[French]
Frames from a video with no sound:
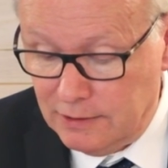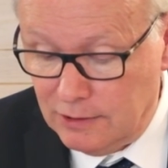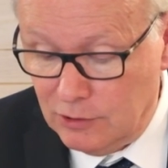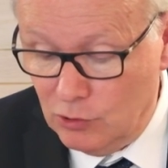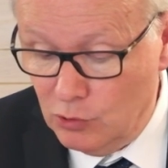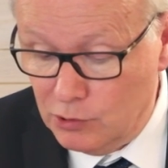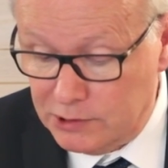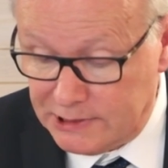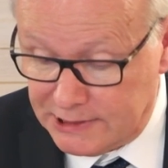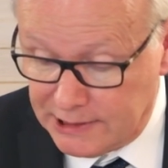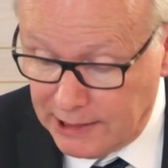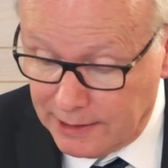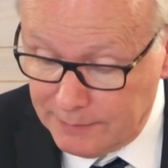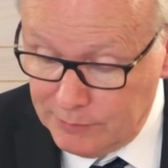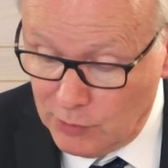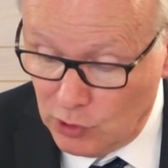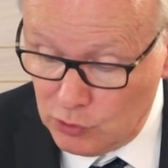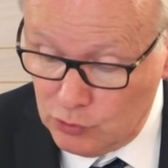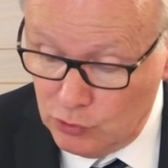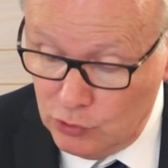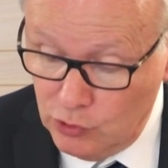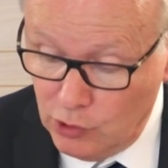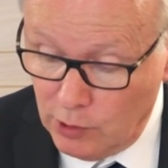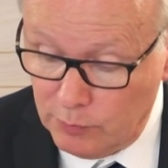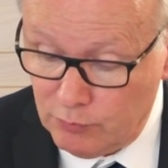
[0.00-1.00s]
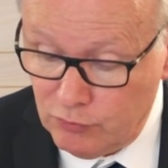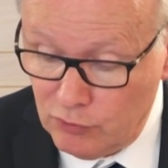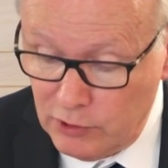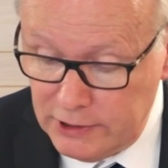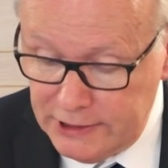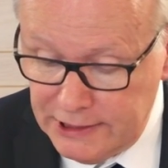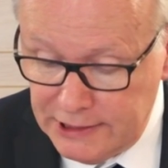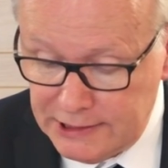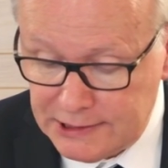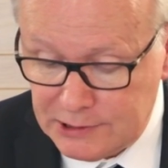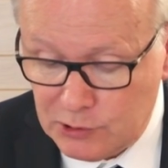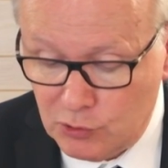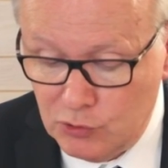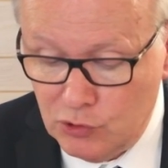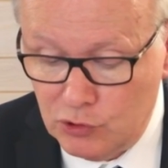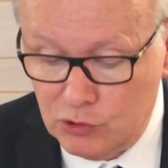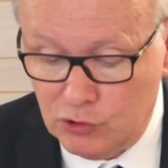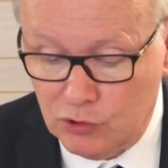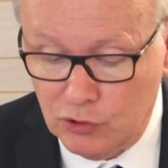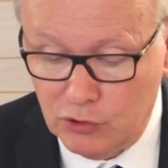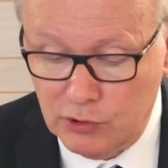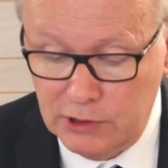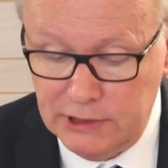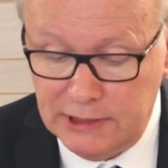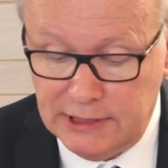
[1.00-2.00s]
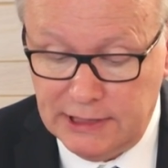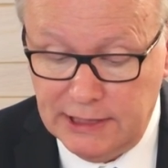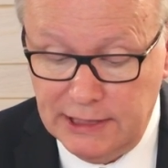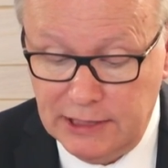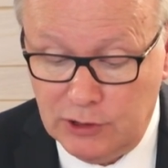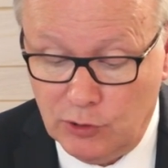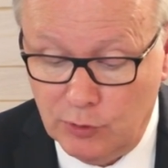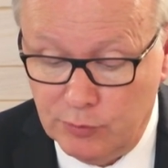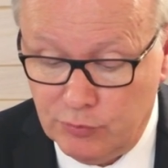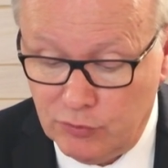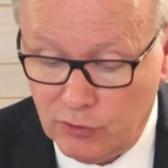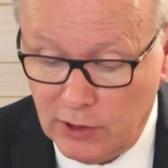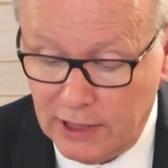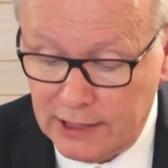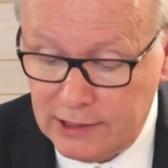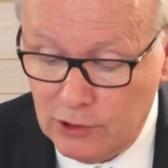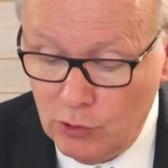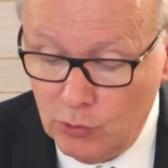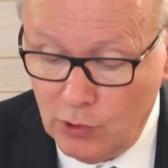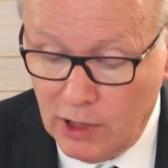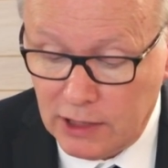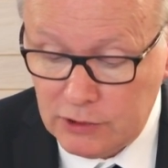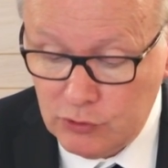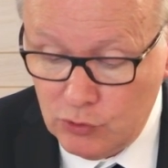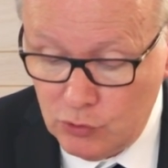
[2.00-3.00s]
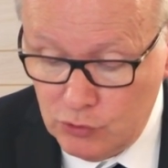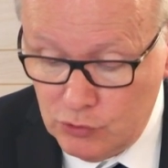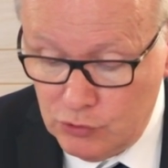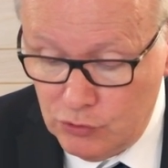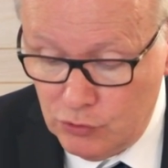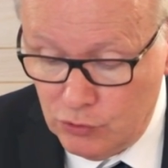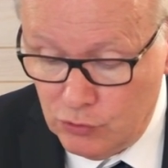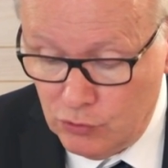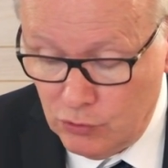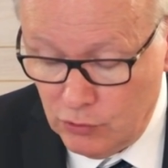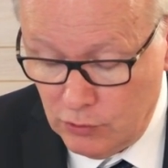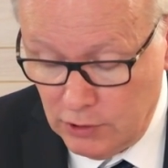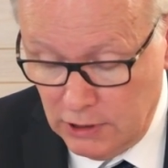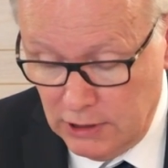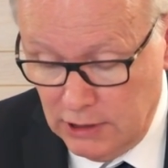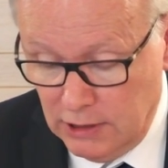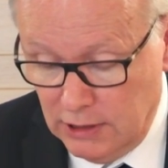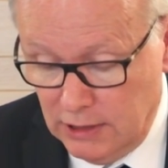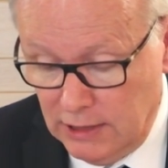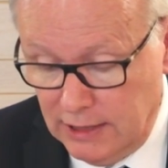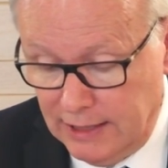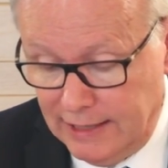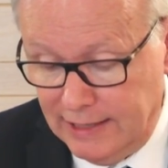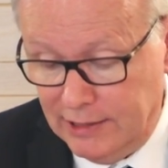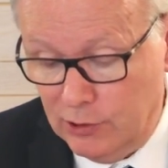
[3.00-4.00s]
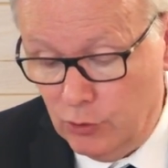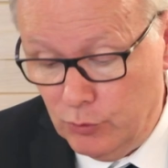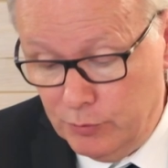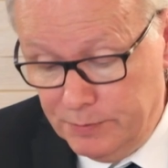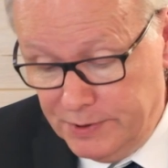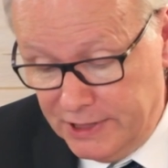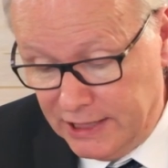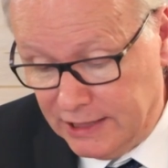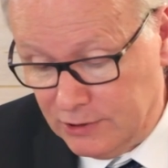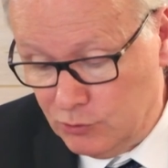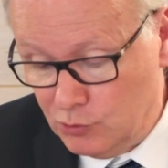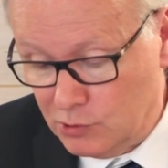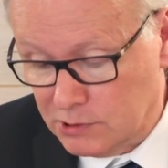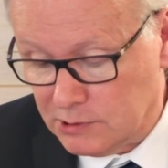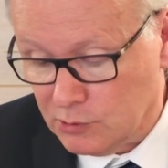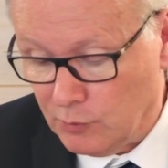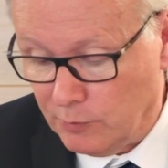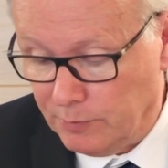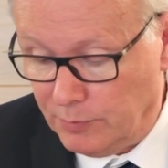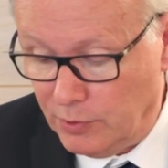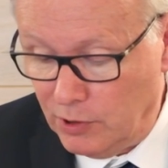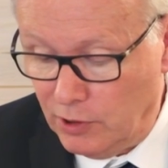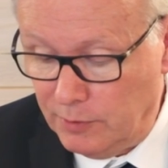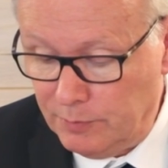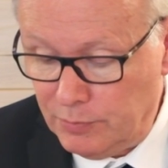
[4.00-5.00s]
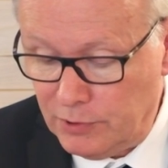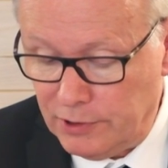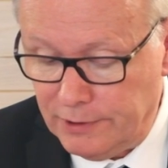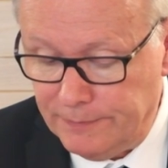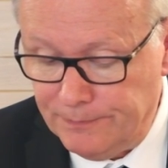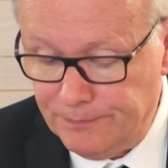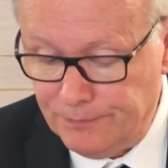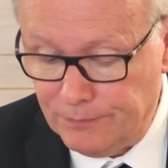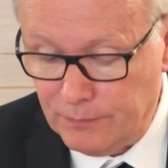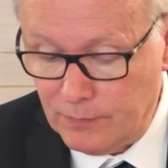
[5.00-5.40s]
le serment de n'employer son autorité que pour la gloire de Dieu et le bien de son peuple,